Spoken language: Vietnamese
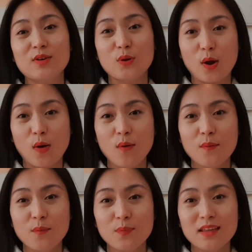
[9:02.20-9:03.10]
ta nói có.
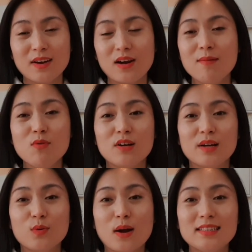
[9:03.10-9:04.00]
Nó là một
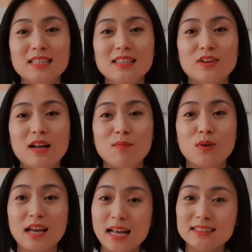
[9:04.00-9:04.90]
cái quá trình, nó là một
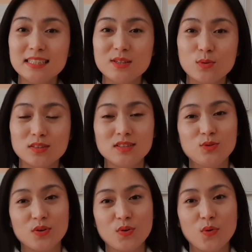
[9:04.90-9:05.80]
cái hành trình của sự
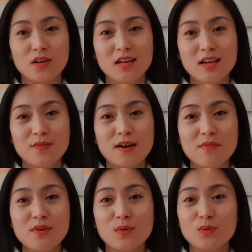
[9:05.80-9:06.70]
chuyển đổi. Và
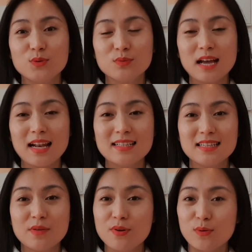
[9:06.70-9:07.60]
việc của chúng ta là
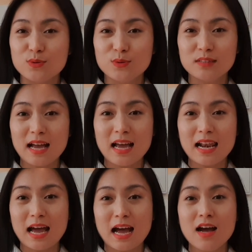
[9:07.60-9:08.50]
gì ạ? Việc của chúng ta
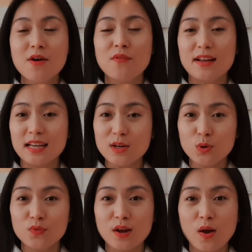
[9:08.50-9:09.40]
là phải kết
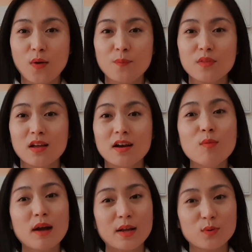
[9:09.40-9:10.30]
nối với họ,
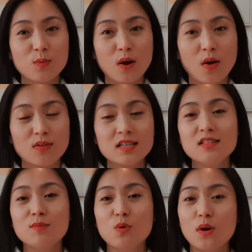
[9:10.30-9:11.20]
đồng hành cùng họ, xây
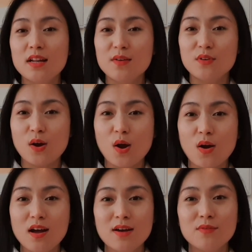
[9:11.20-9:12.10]
dựng mối quan hệ với họ.
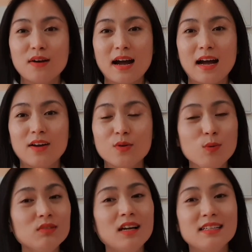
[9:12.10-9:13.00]
Và
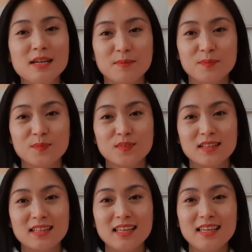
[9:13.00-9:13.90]
đúng thời điểm
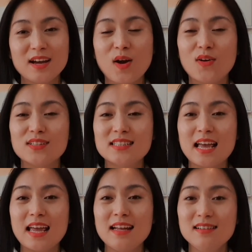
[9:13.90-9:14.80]
thì họ
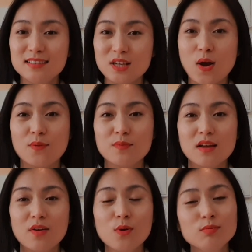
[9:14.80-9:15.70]
sẽ lựa chọn,
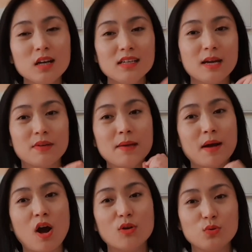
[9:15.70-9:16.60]
đúng thời điểm khi
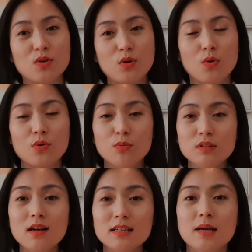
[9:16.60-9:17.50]
mà họ chuyển đổi,
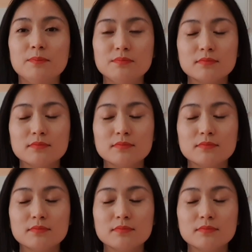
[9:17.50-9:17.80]
đúng thời điểm